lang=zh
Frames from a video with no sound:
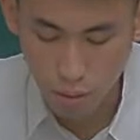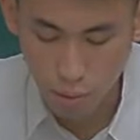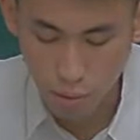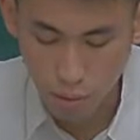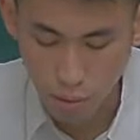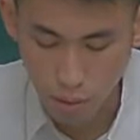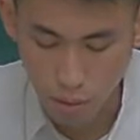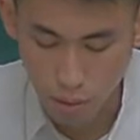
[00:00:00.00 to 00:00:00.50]
易
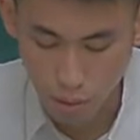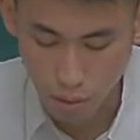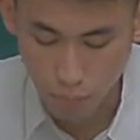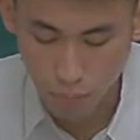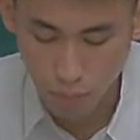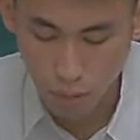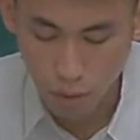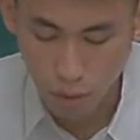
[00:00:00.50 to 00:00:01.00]
所得
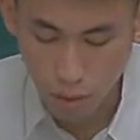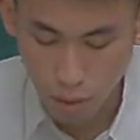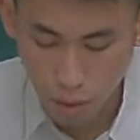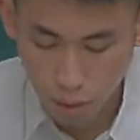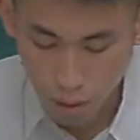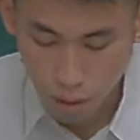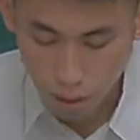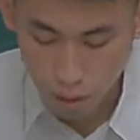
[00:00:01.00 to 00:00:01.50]

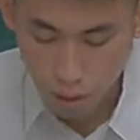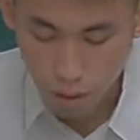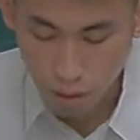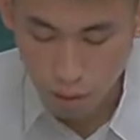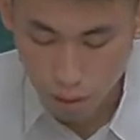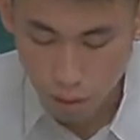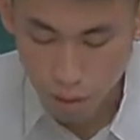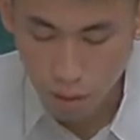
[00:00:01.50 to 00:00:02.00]

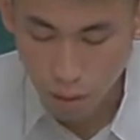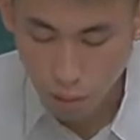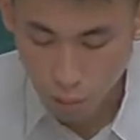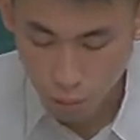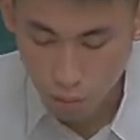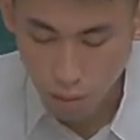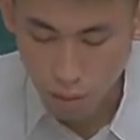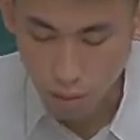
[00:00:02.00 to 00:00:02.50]
核定漏
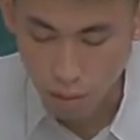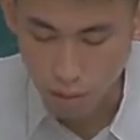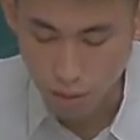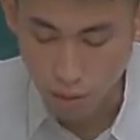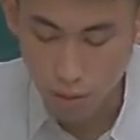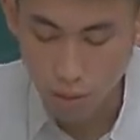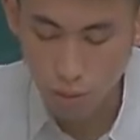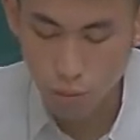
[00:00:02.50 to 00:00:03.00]
税额
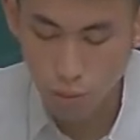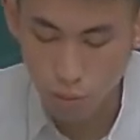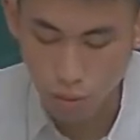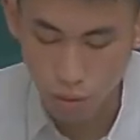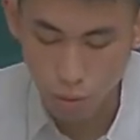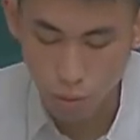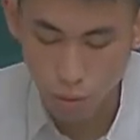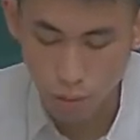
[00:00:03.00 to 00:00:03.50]
依所
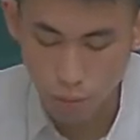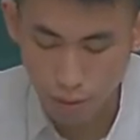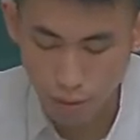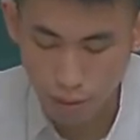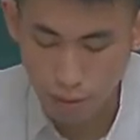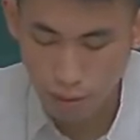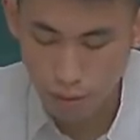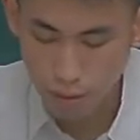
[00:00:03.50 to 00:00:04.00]
得税法
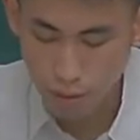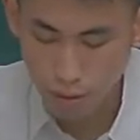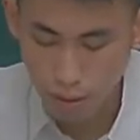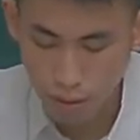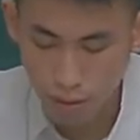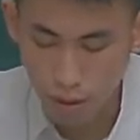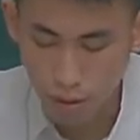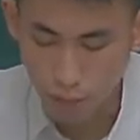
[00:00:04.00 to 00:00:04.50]
第一
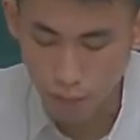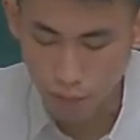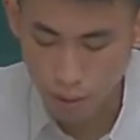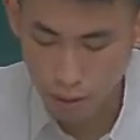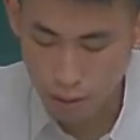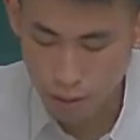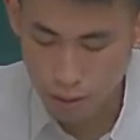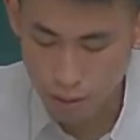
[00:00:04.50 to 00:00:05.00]
零条
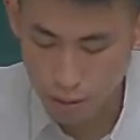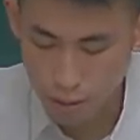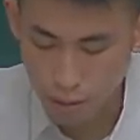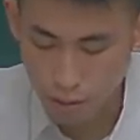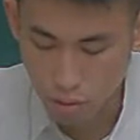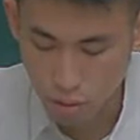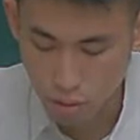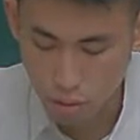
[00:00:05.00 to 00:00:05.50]
第一
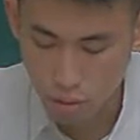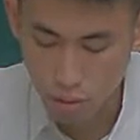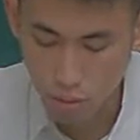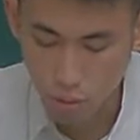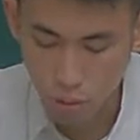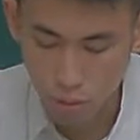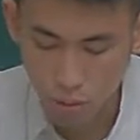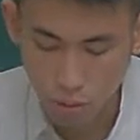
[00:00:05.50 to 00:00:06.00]
项之
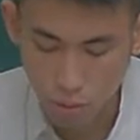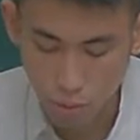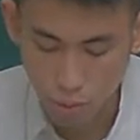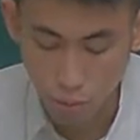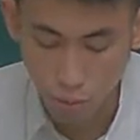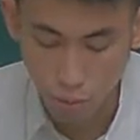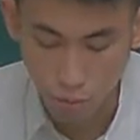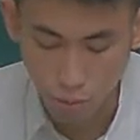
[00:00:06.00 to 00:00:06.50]
规定
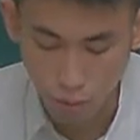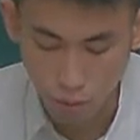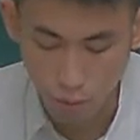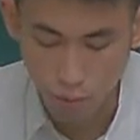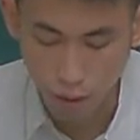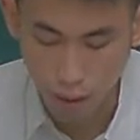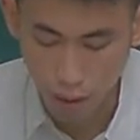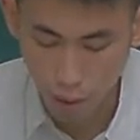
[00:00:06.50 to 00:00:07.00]
处
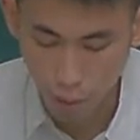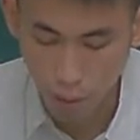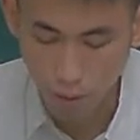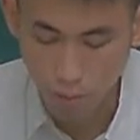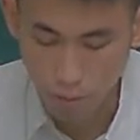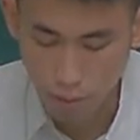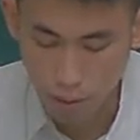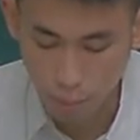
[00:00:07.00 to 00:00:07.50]
以罚
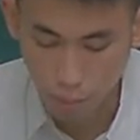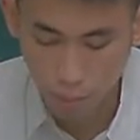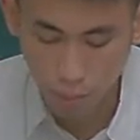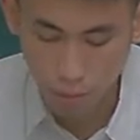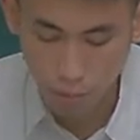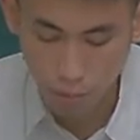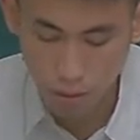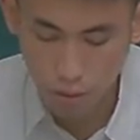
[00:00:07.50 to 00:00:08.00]
款。甲不
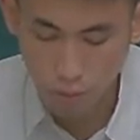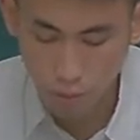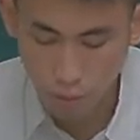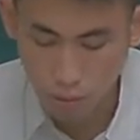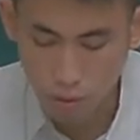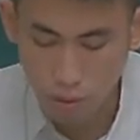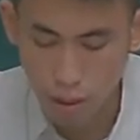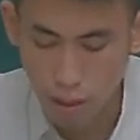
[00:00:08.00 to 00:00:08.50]
服，经
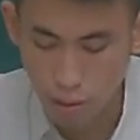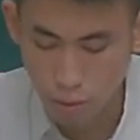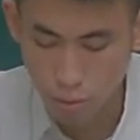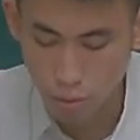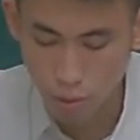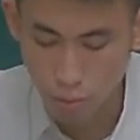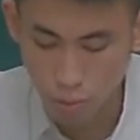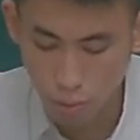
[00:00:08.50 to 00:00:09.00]
复查
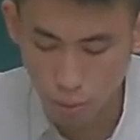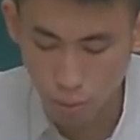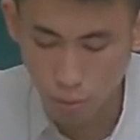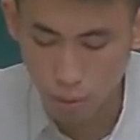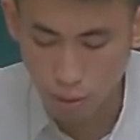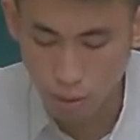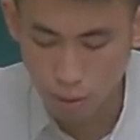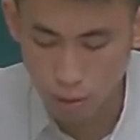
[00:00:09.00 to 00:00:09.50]
诉愿驳
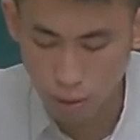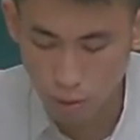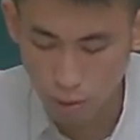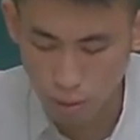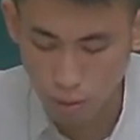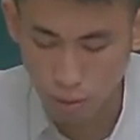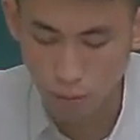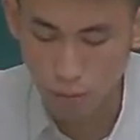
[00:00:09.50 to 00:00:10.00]
回，向高
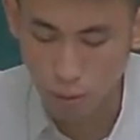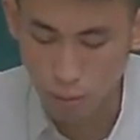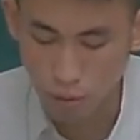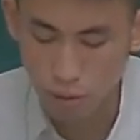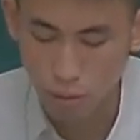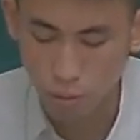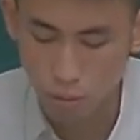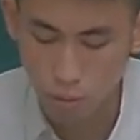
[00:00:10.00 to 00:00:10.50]
等行政法院
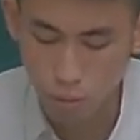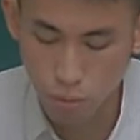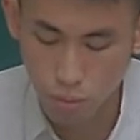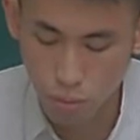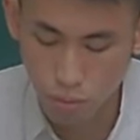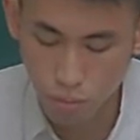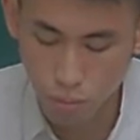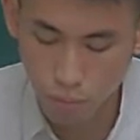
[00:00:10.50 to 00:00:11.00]
提出。
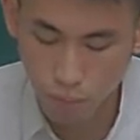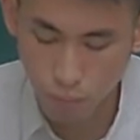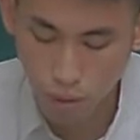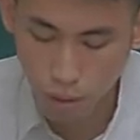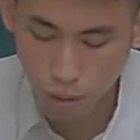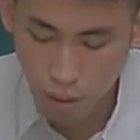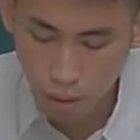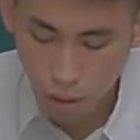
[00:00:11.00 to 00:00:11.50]

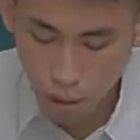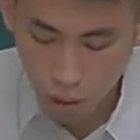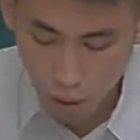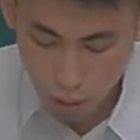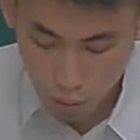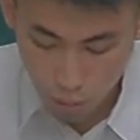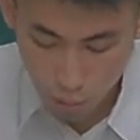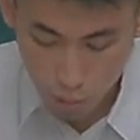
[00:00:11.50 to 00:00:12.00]

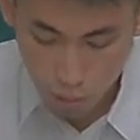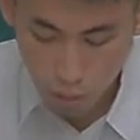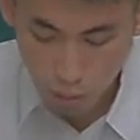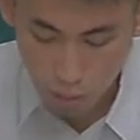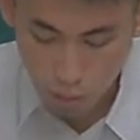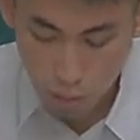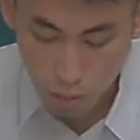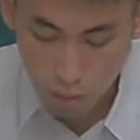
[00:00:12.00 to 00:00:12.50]
诉
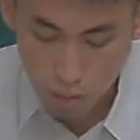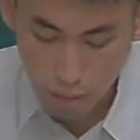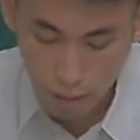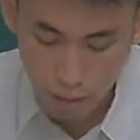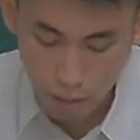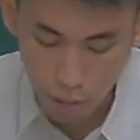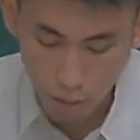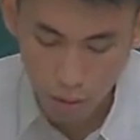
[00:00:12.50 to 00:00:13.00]
讼，请问
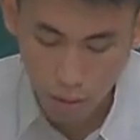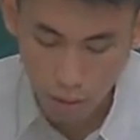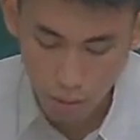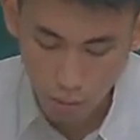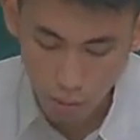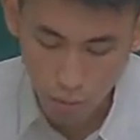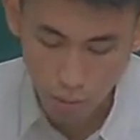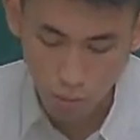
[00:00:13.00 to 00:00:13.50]
甲得为何
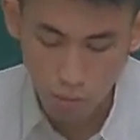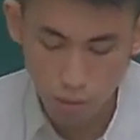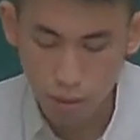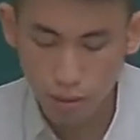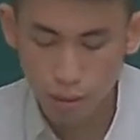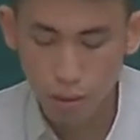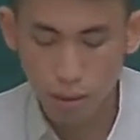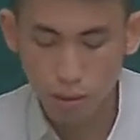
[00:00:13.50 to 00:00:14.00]
种主
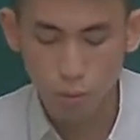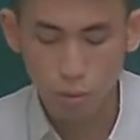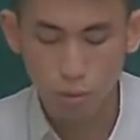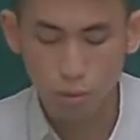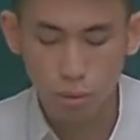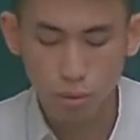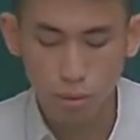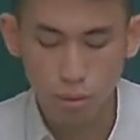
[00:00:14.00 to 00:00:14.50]
张？那国
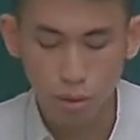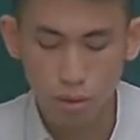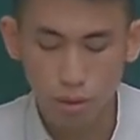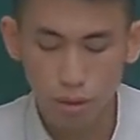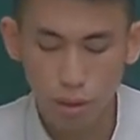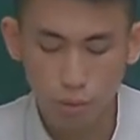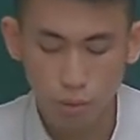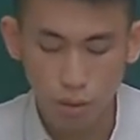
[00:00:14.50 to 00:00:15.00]
税局应
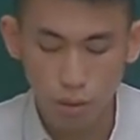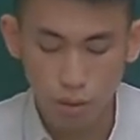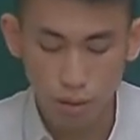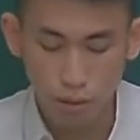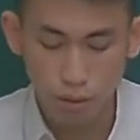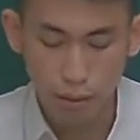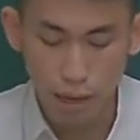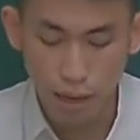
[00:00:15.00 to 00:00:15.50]
该如
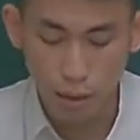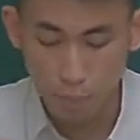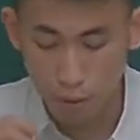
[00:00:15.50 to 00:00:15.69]
何答